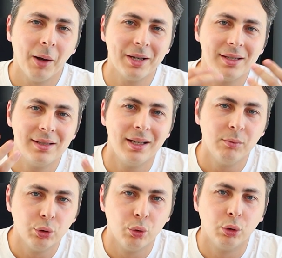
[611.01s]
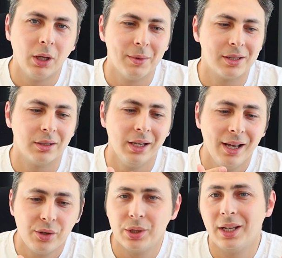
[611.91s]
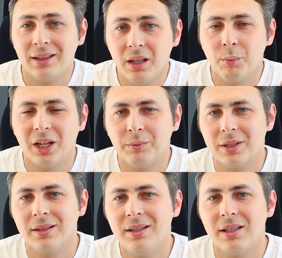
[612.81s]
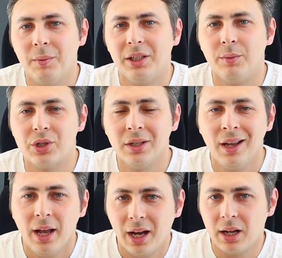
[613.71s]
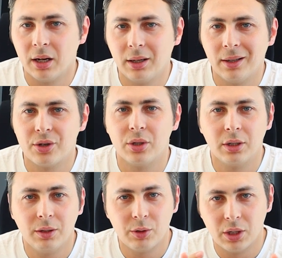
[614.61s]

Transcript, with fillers: Ama sizlerin bunu uygulamasını, şirketlerin batmasını istemediğim için hani arkadaşlık,